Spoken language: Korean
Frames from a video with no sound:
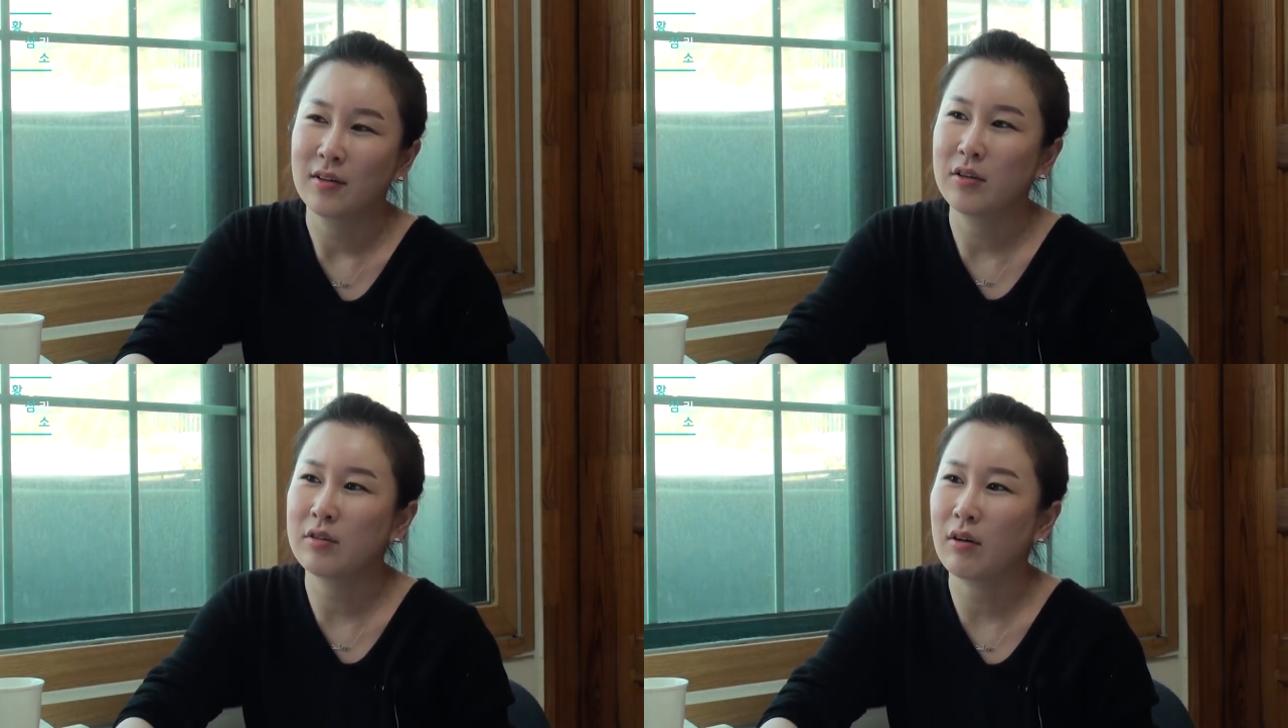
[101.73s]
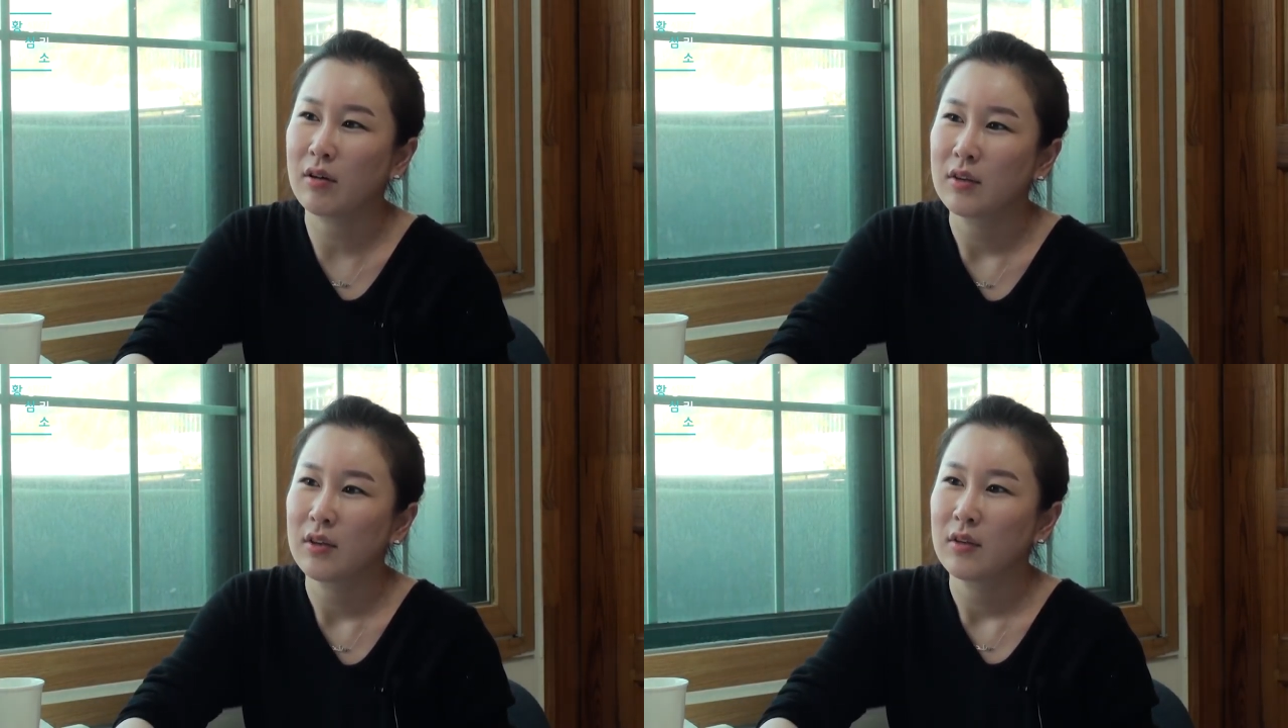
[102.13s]

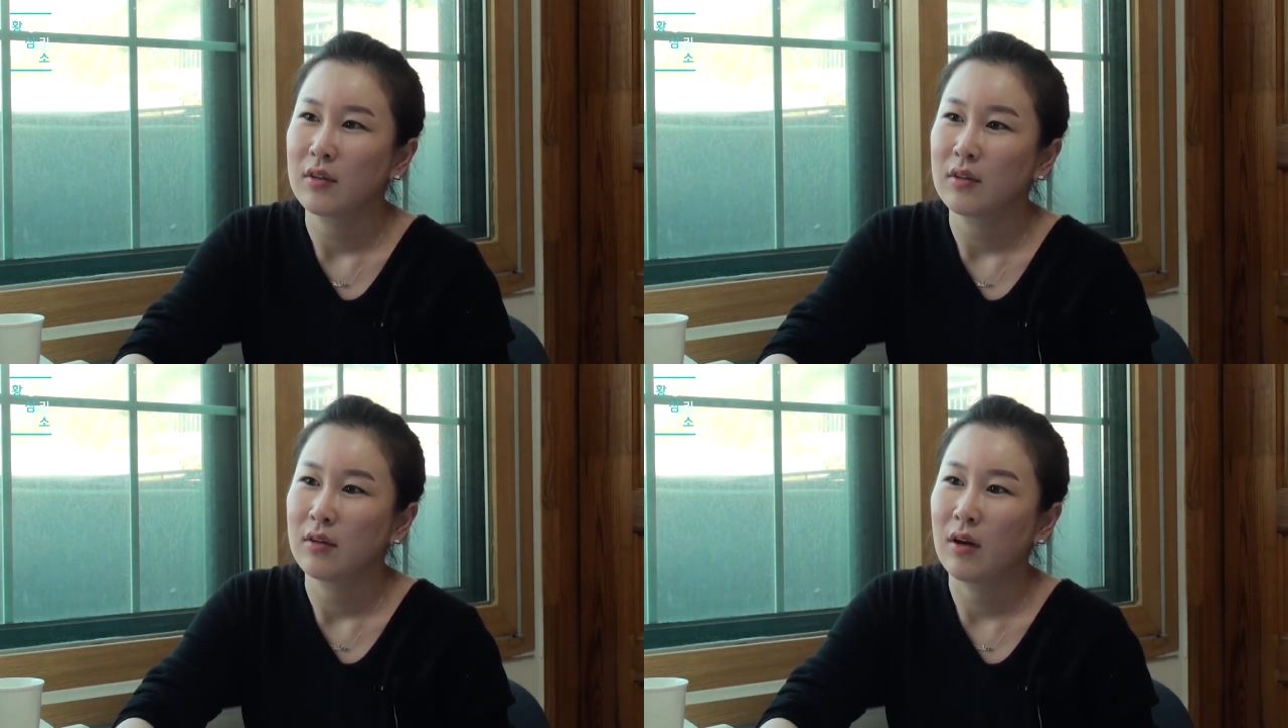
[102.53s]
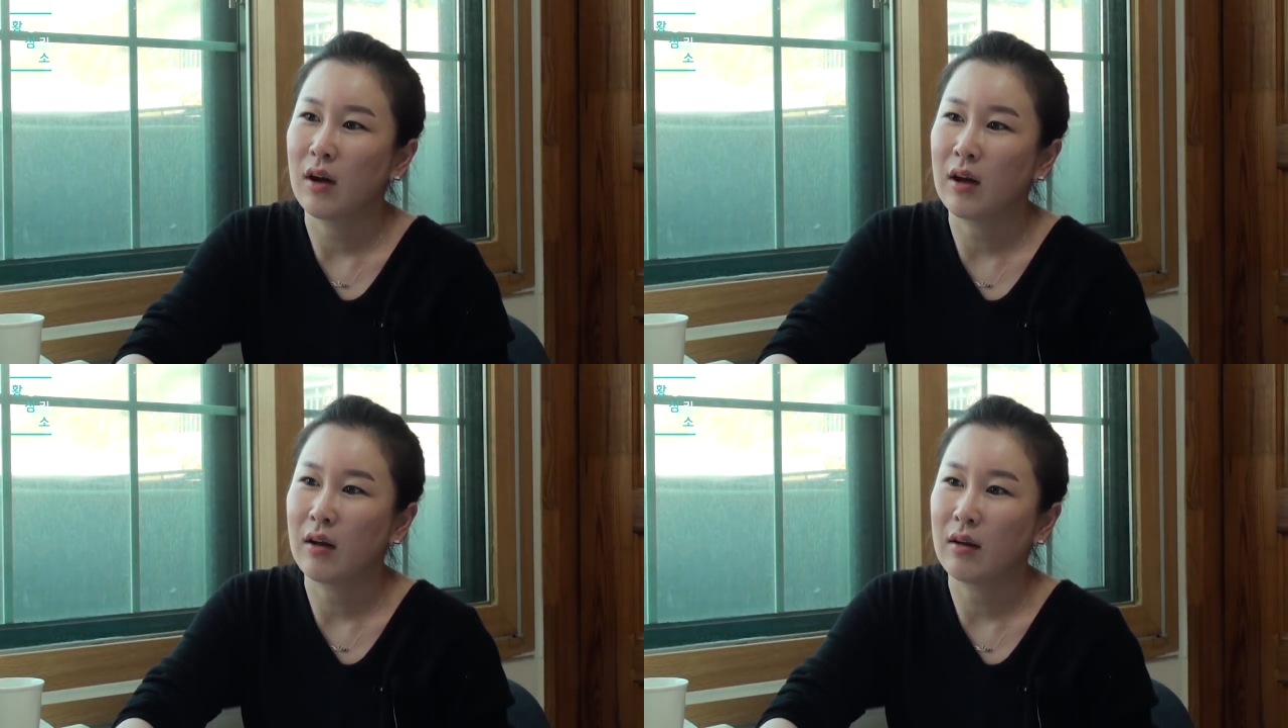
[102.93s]
그래서
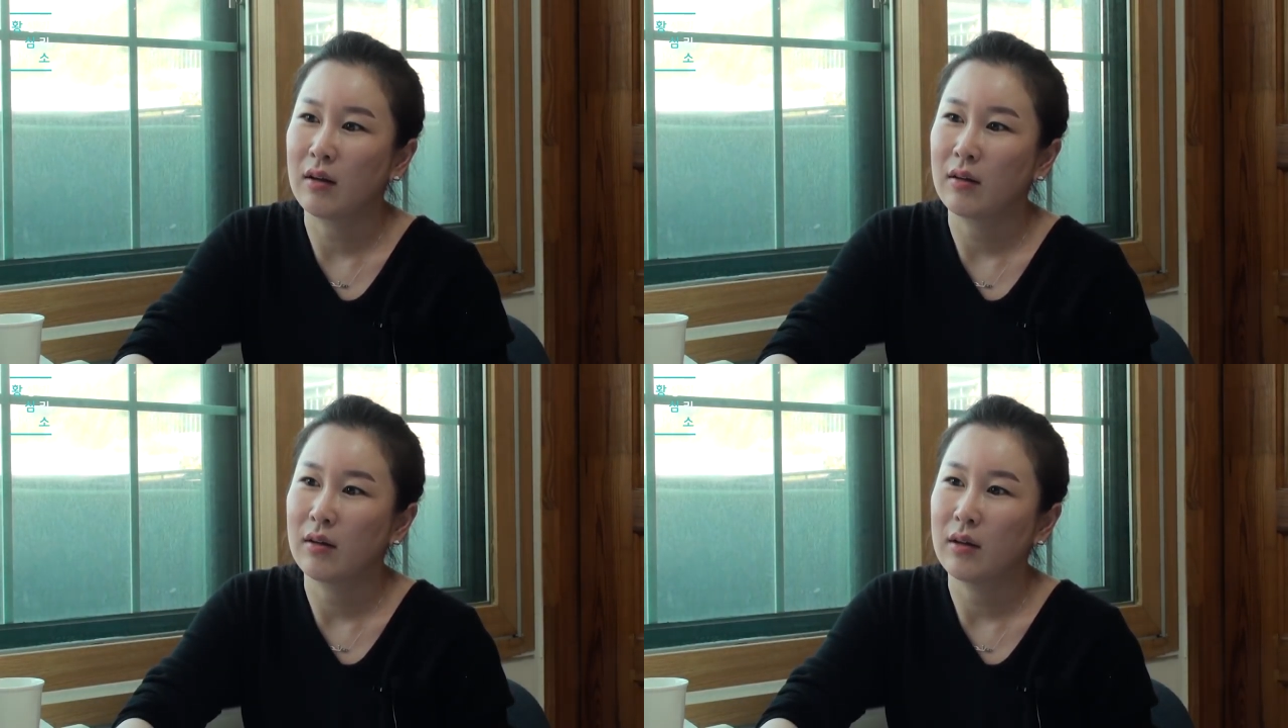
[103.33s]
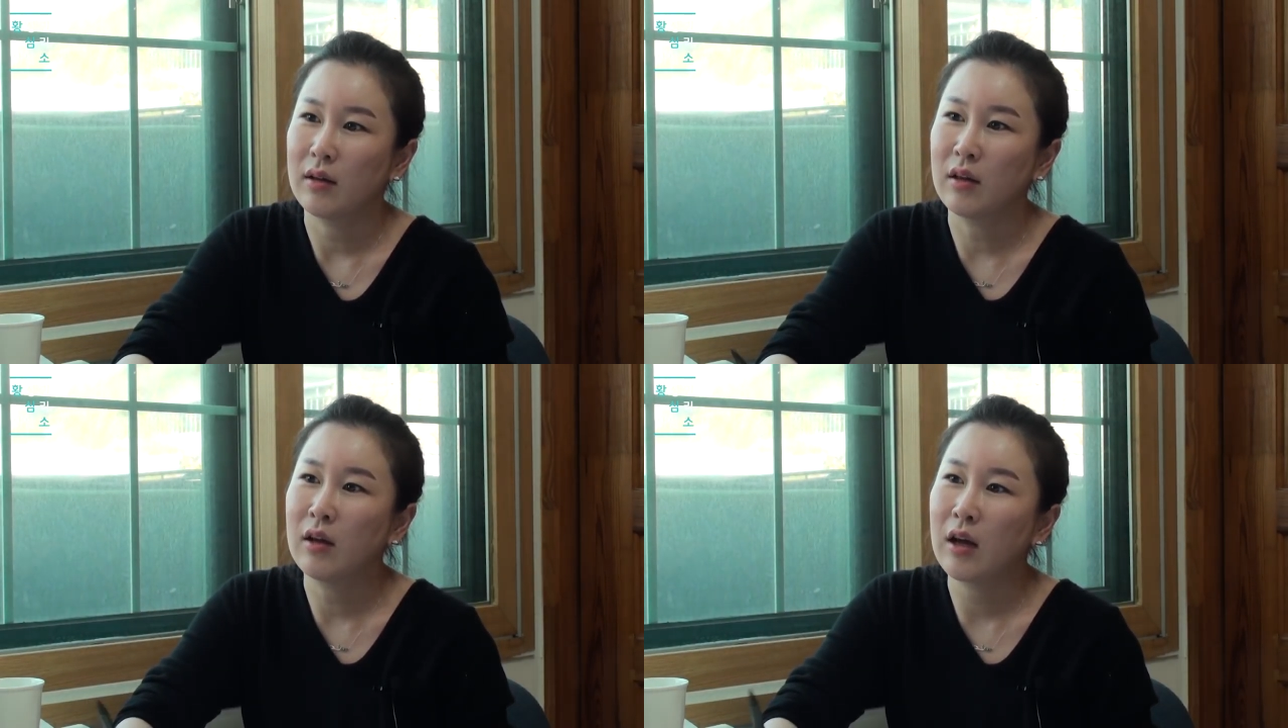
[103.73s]
아
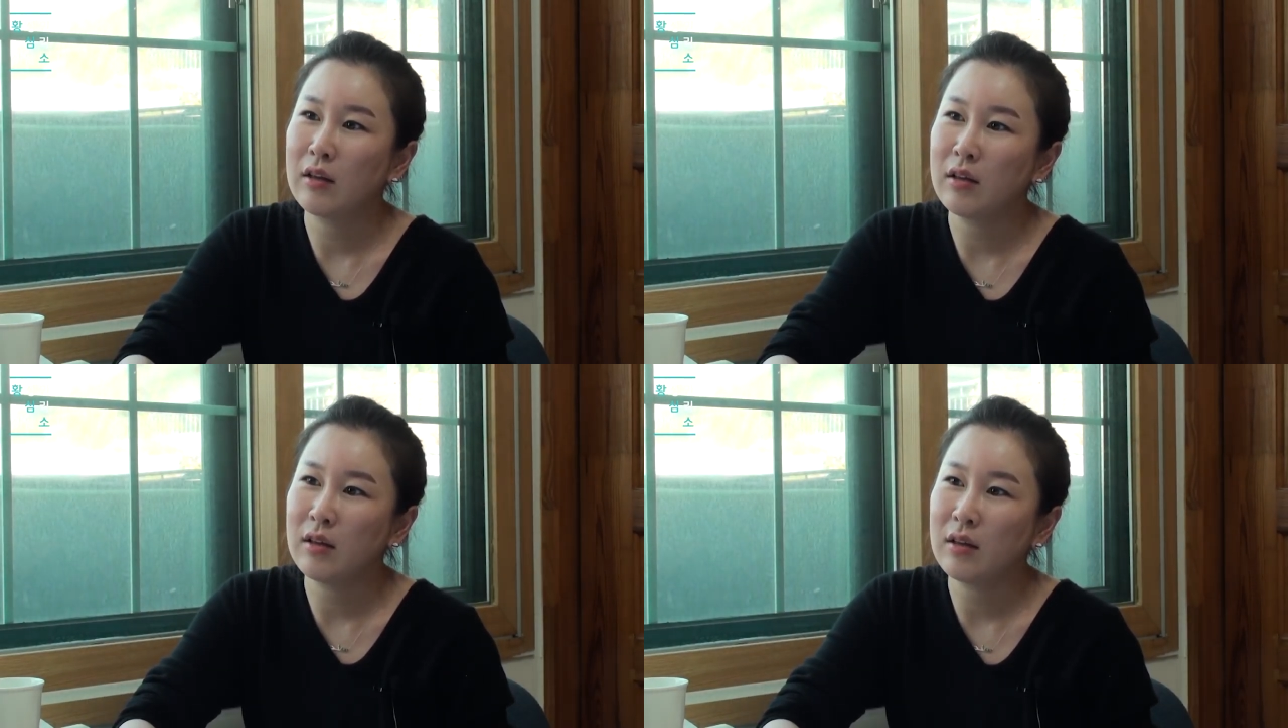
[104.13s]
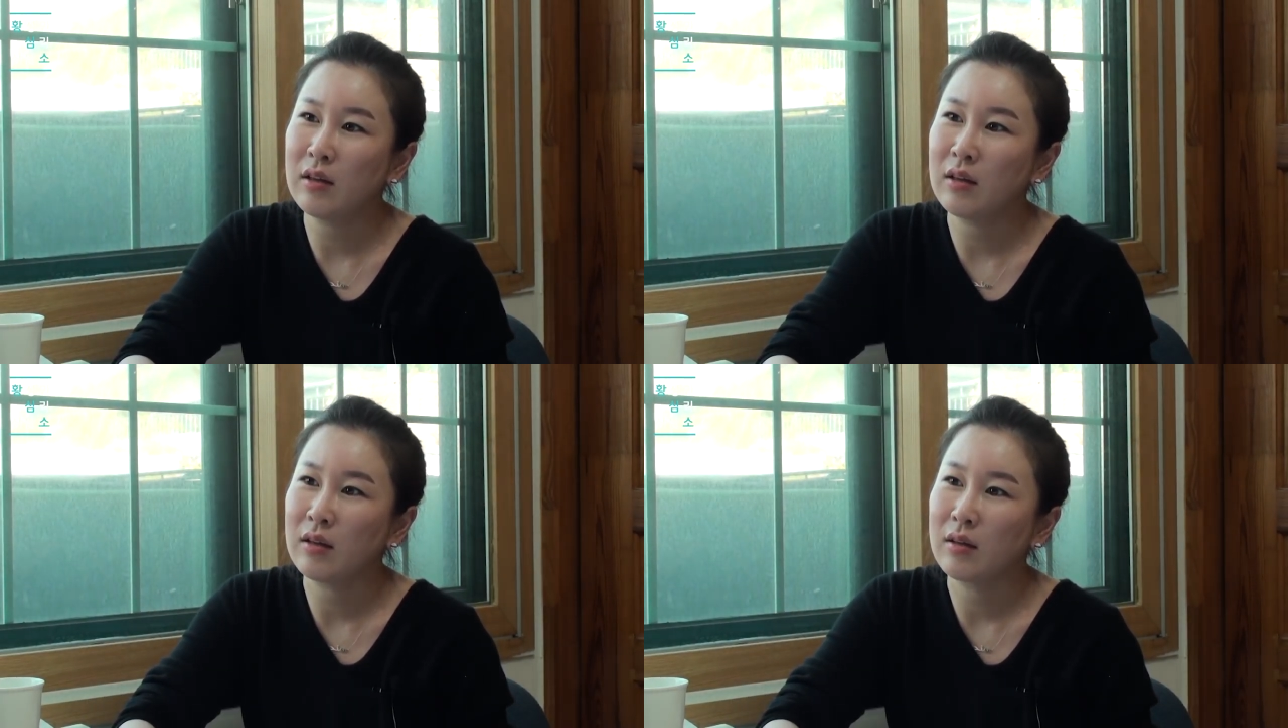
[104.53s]

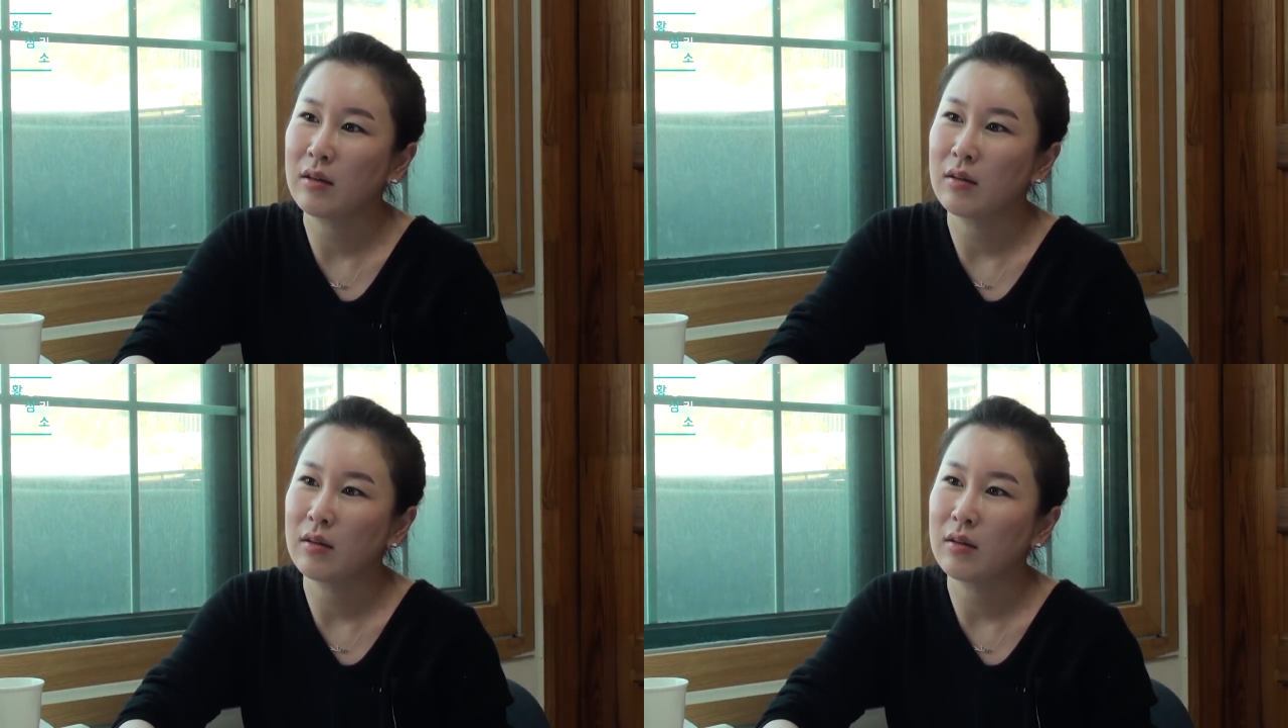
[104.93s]
인간이